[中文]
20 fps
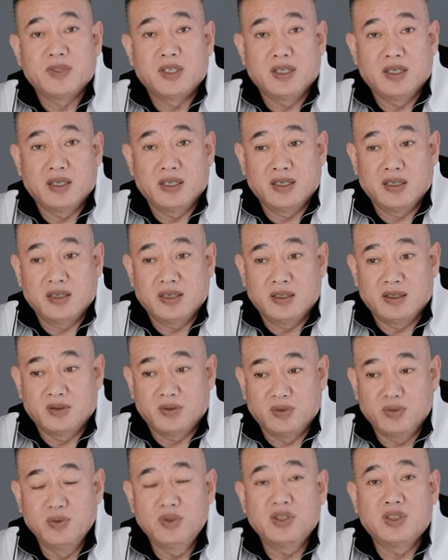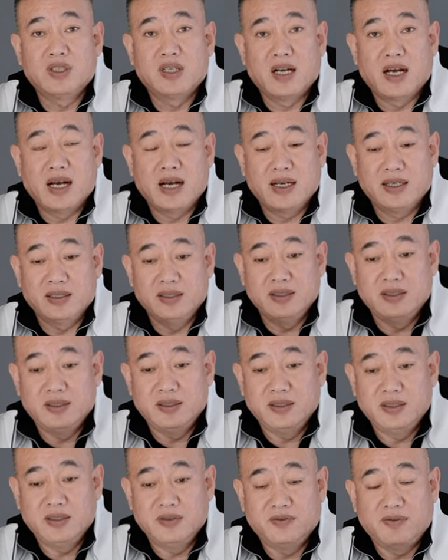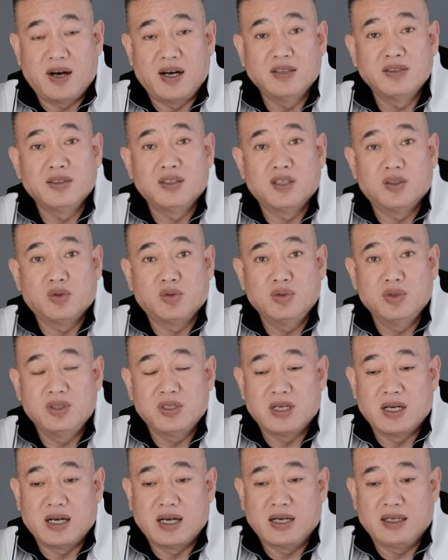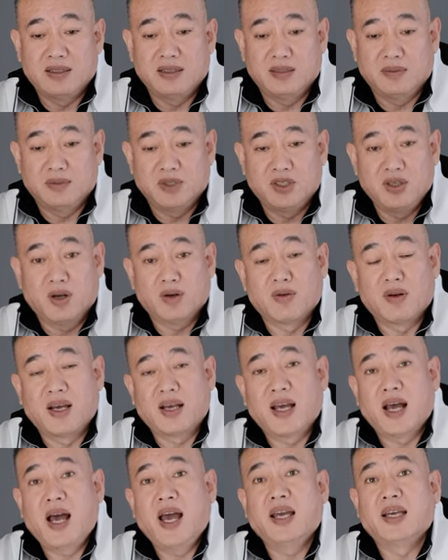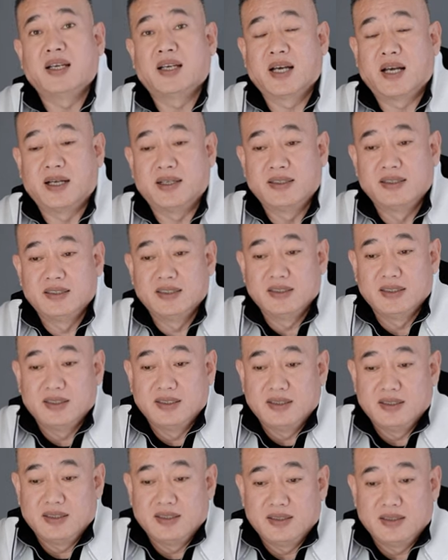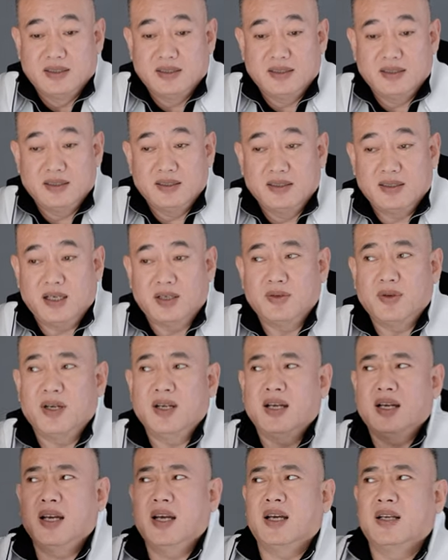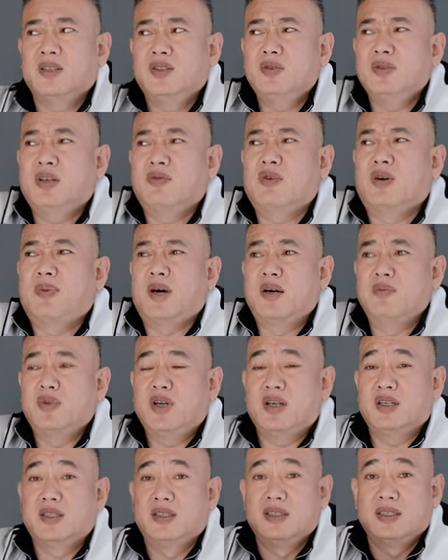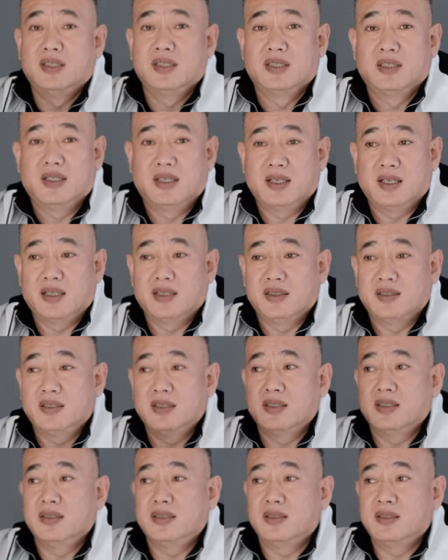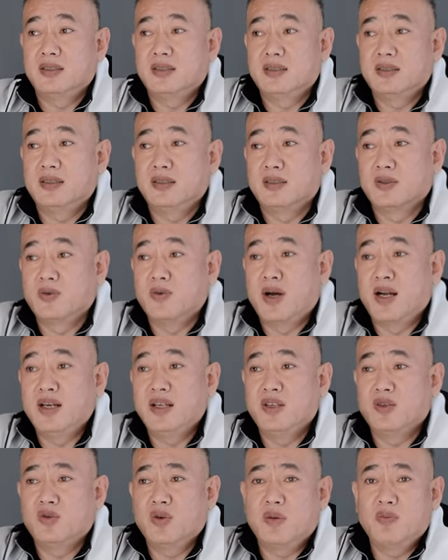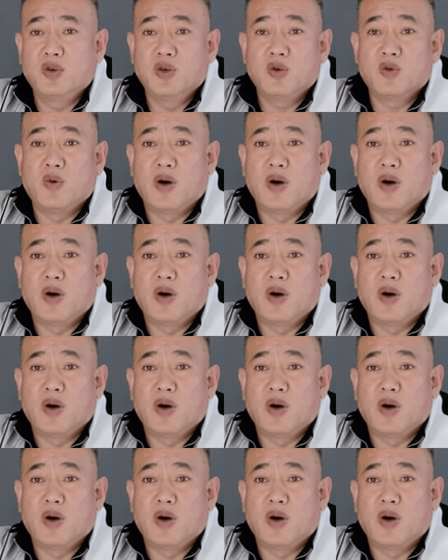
呃图纸啊，以及这房子的图纸啊，那么调出来看一看。呃，他说，哎，就在我旁边儿啊，这个是管理专门